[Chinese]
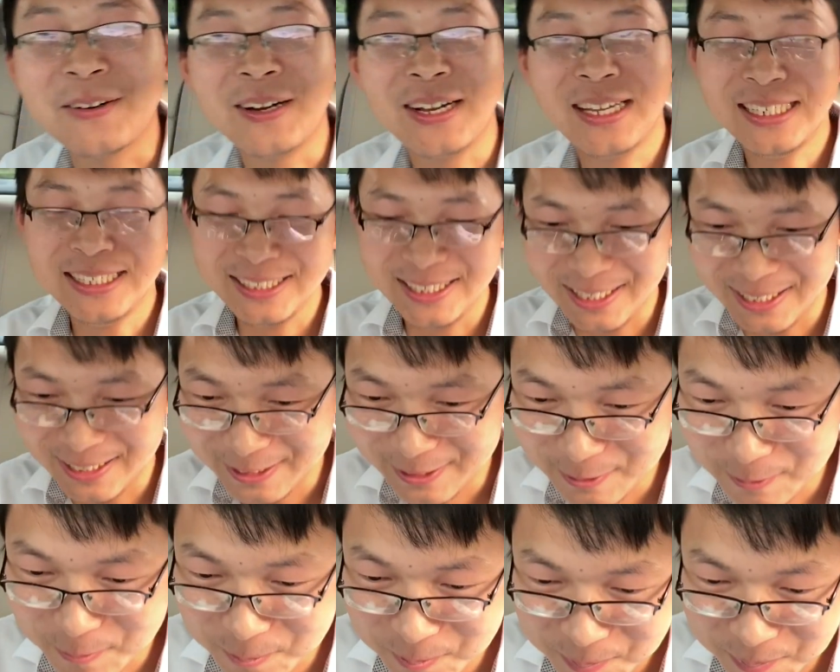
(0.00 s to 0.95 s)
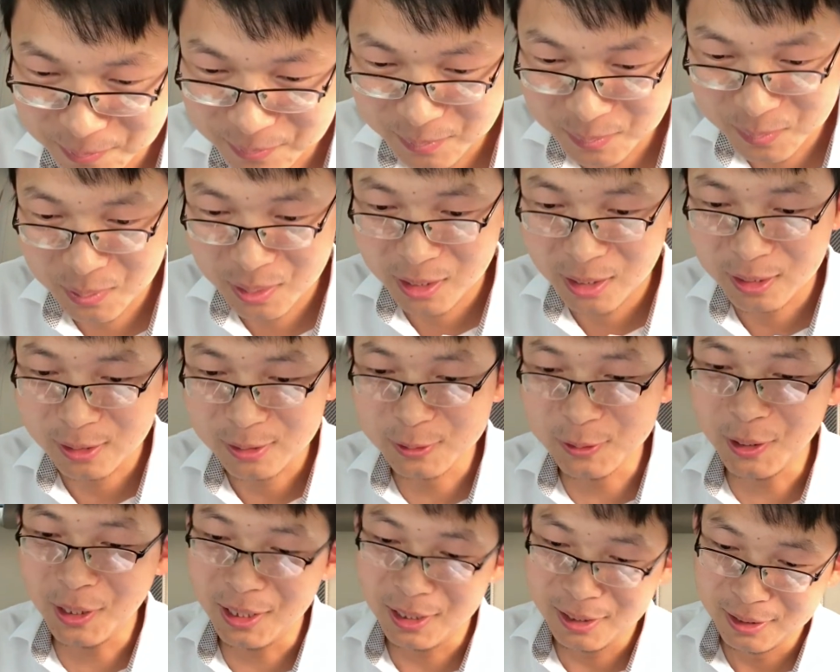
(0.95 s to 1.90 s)
孩一样，
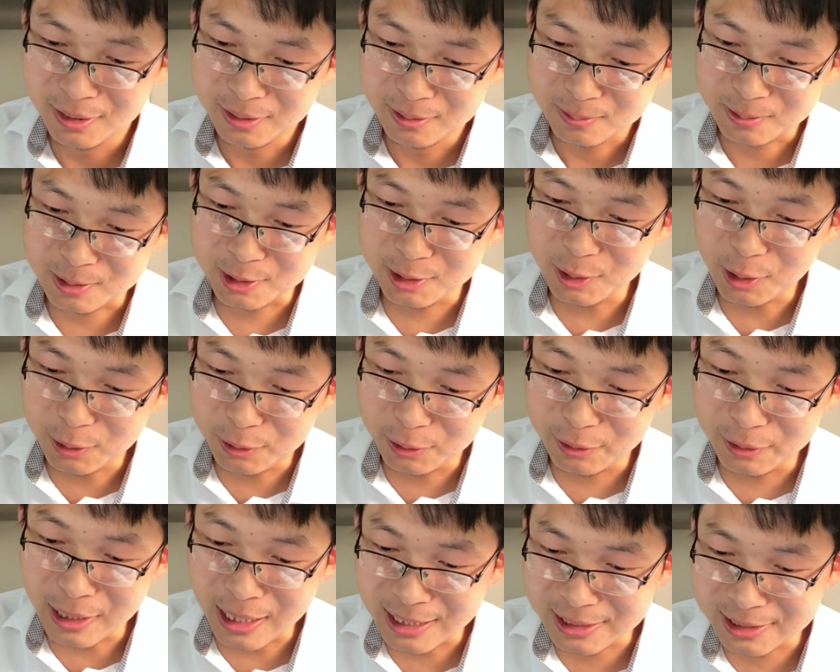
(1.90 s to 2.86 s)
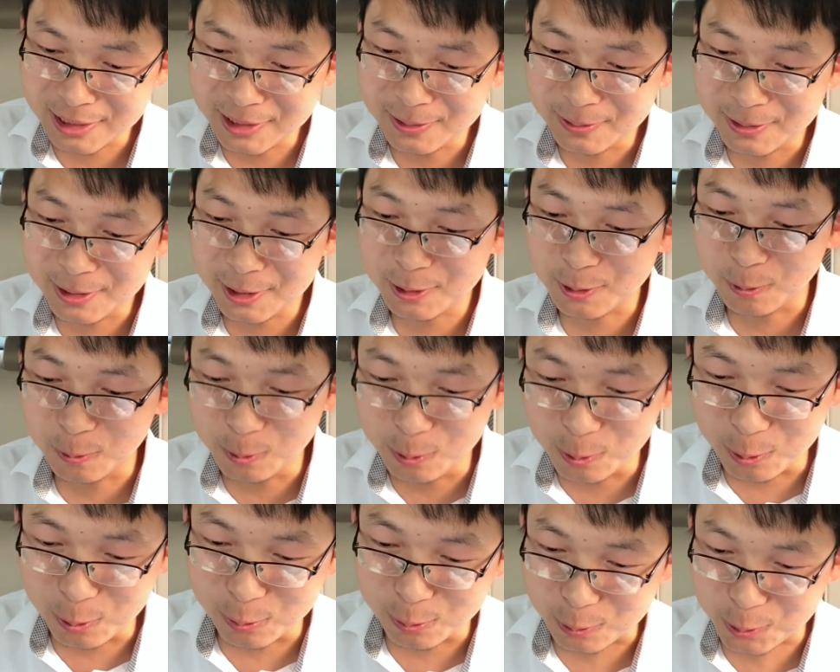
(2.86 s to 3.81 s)
说只有刘大圣这种
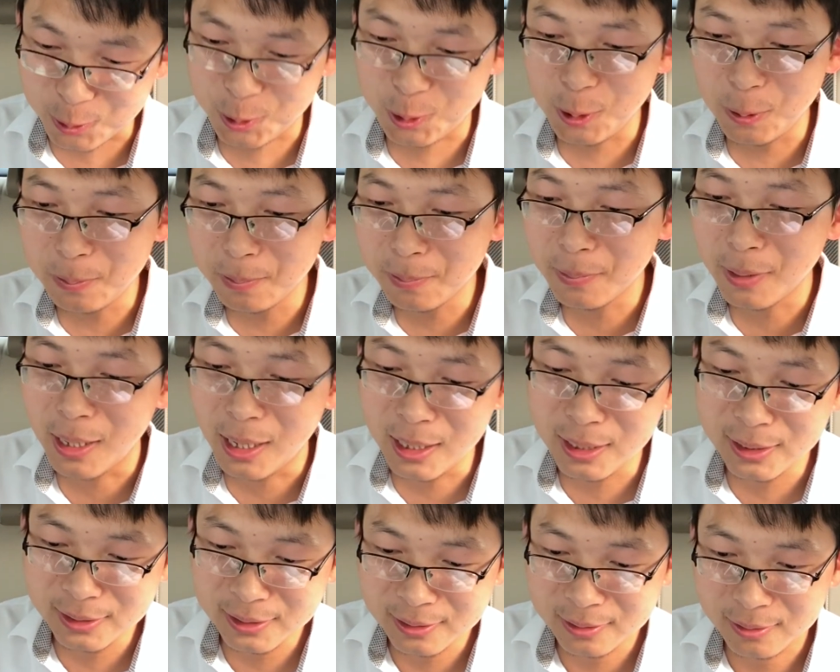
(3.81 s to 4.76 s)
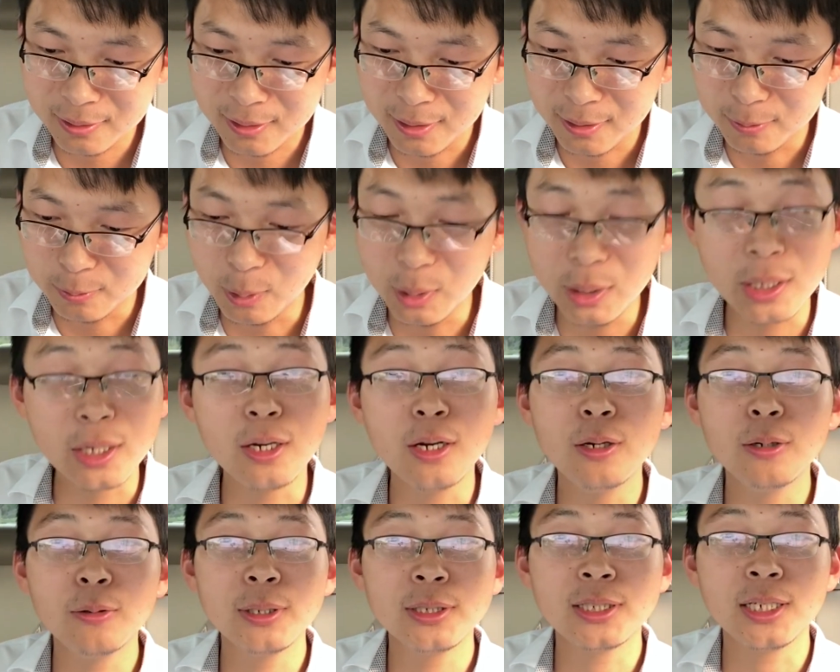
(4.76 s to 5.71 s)
君盲。我以
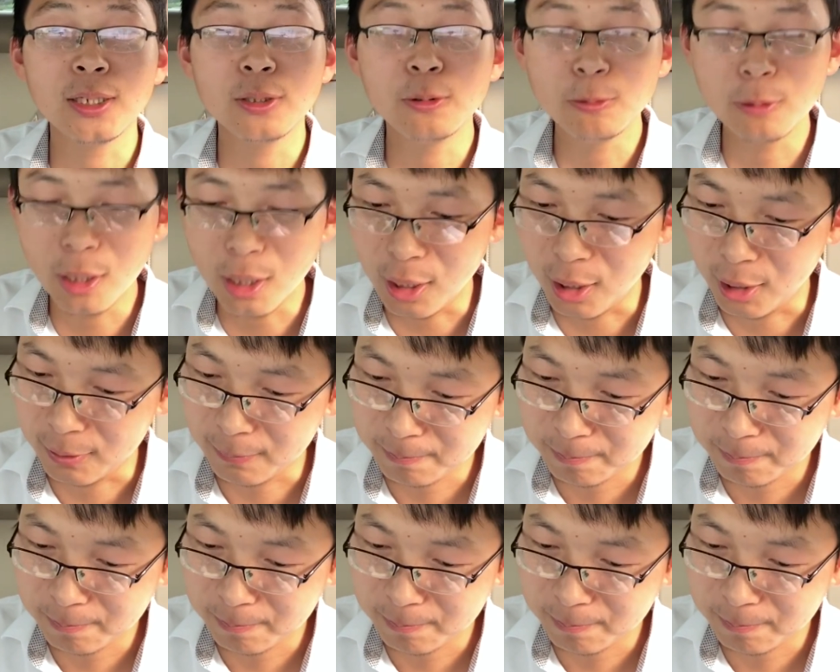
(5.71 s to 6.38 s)
后会截图啊，